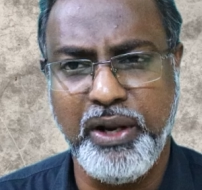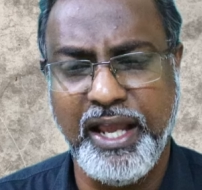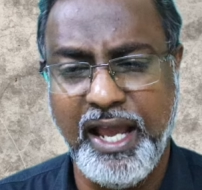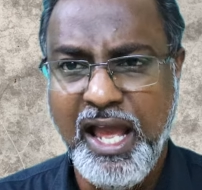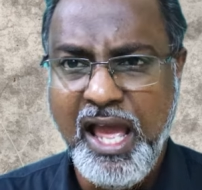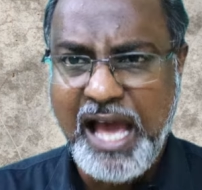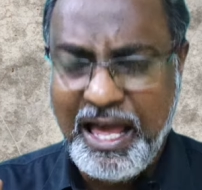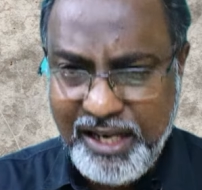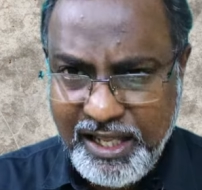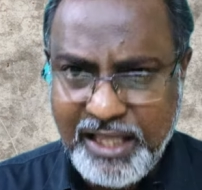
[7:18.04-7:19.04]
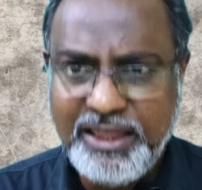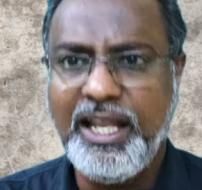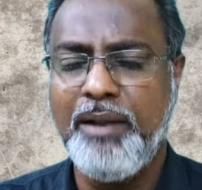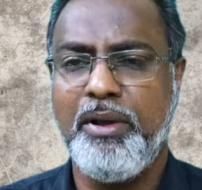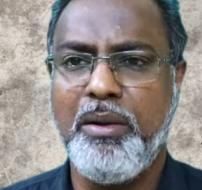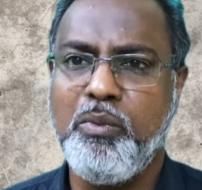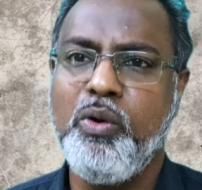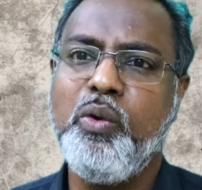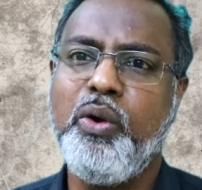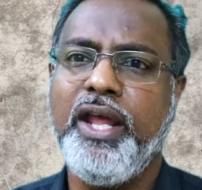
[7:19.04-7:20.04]
போகிறீங்க அதில் எத்தனை பேரை
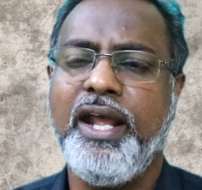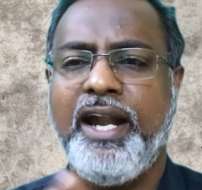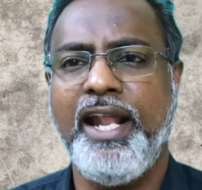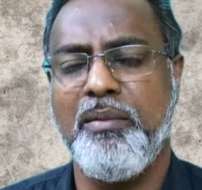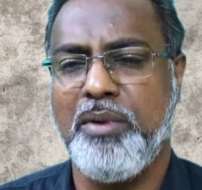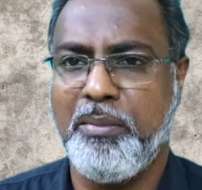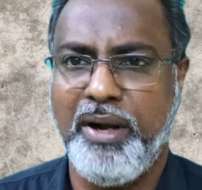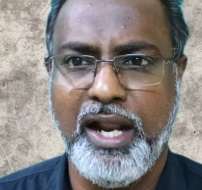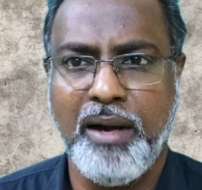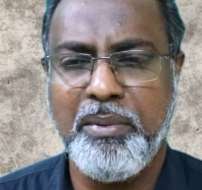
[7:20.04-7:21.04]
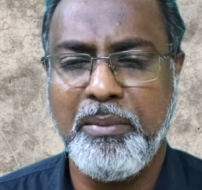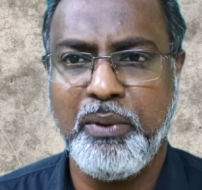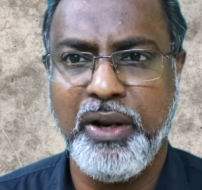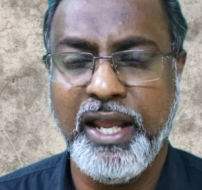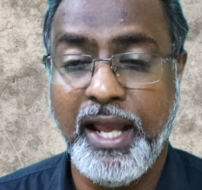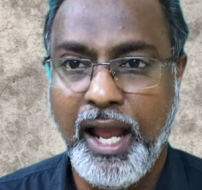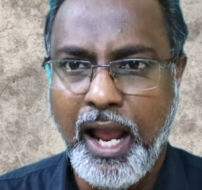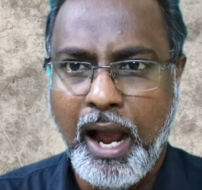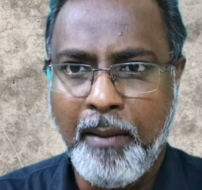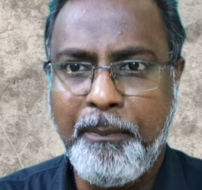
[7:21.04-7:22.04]
முன்கூட்டியே ரிட்டையர்மெண்ட் பண்ணி அனுப்ப போகிறீங்க
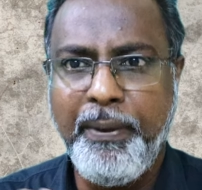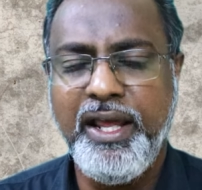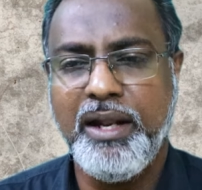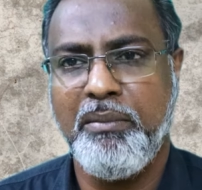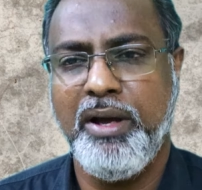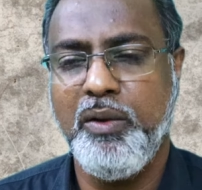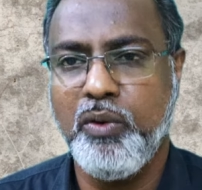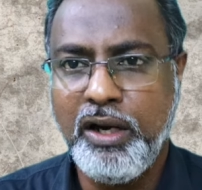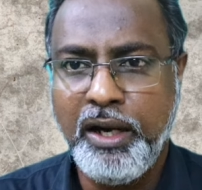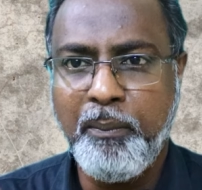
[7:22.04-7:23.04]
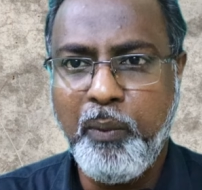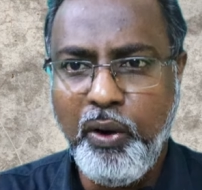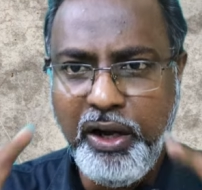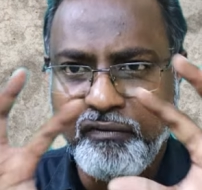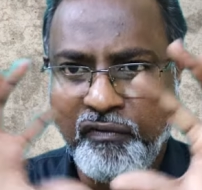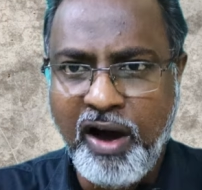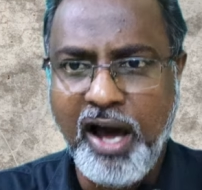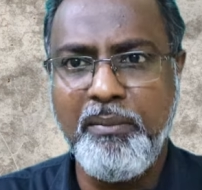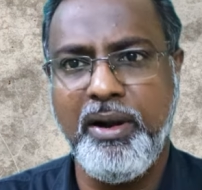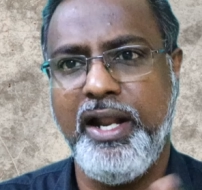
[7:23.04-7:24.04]
அப்படிங்கிற மாதிரி ஒரு ரிப்போர்ட்டிங்
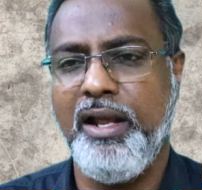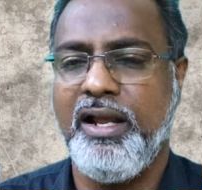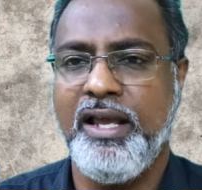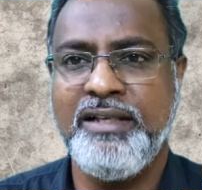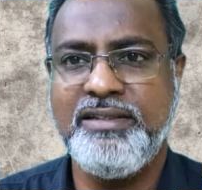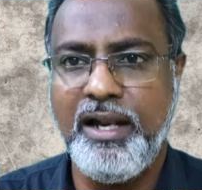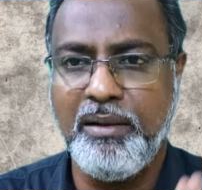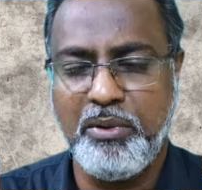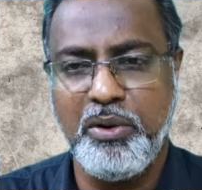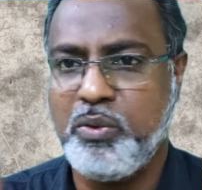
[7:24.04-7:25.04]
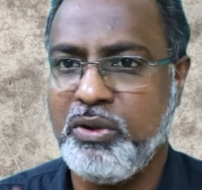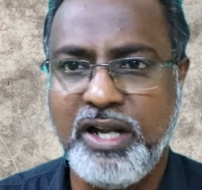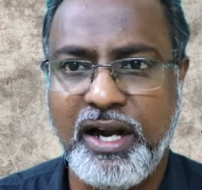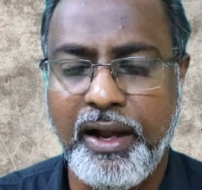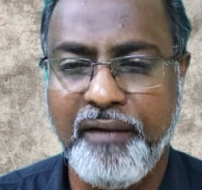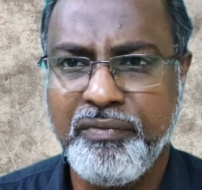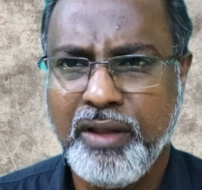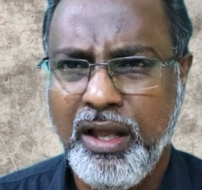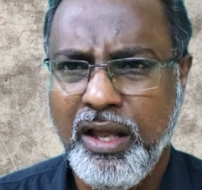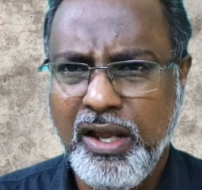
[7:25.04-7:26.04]
ஃபார்மேட்டை எக்ஸலில் போட்டு கொடுத்துருக்காங்க
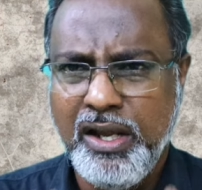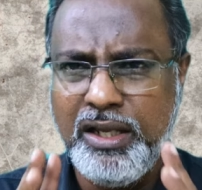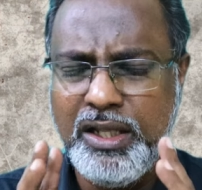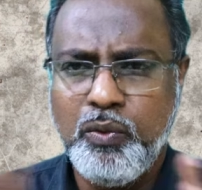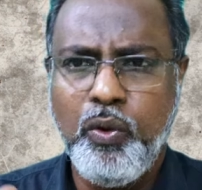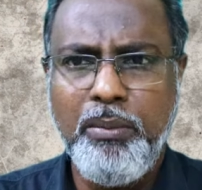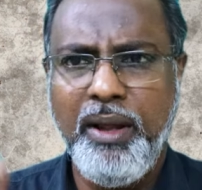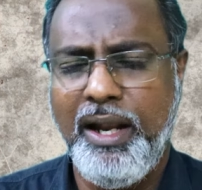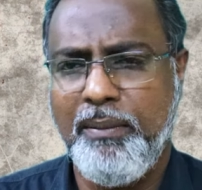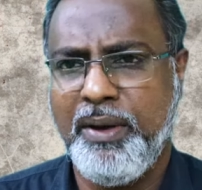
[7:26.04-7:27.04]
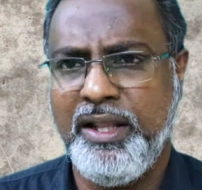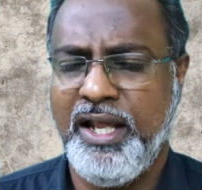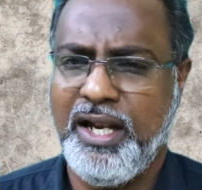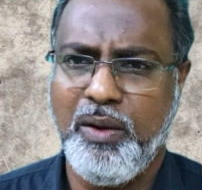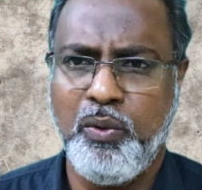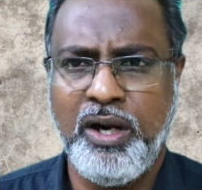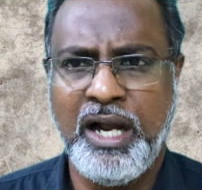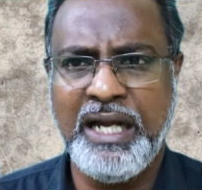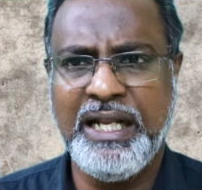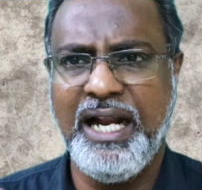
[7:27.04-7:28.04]
இது உண்மையிலே பார்த்தீங்கன்னா ஒரு
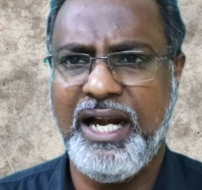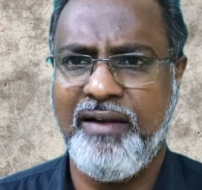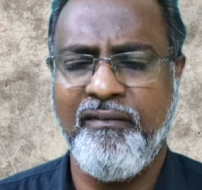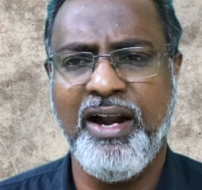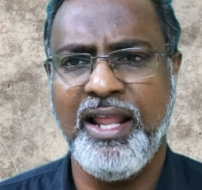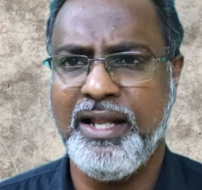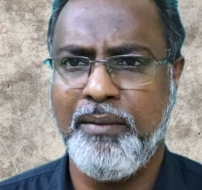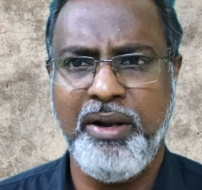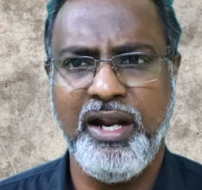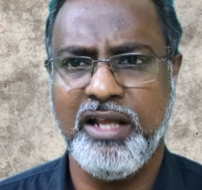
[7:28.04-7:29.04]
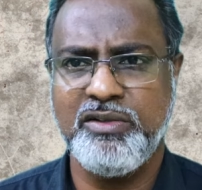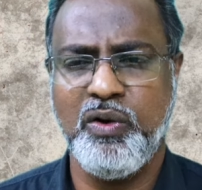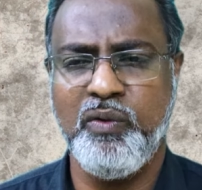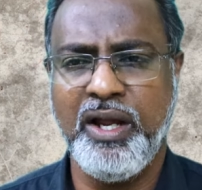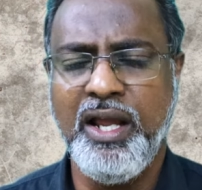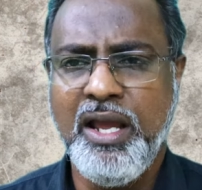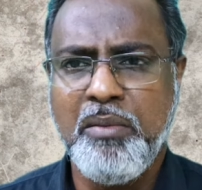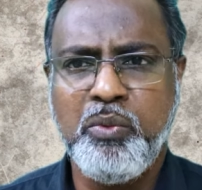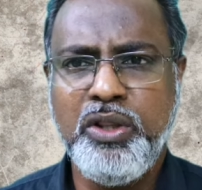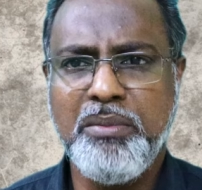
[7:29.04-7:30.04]
கட்டம் கட்டுற வேலை தான் அப்படின்னு நான் சொல்லுவேன்
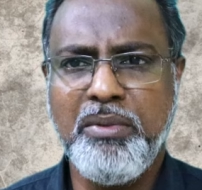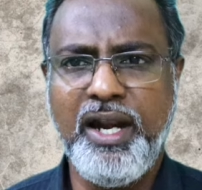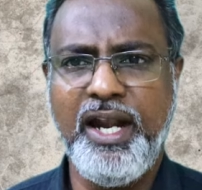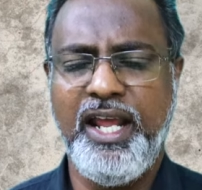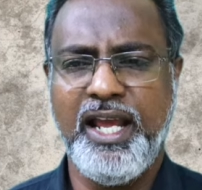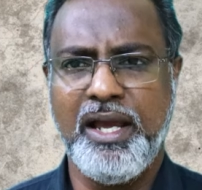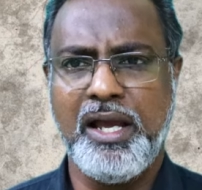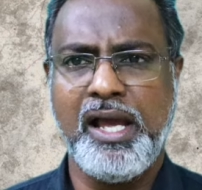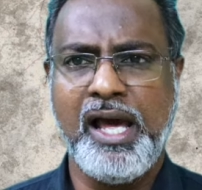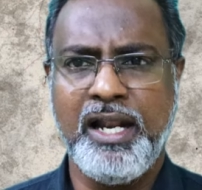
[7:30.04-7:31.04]
முந்தி மாதிரி நீங்கள்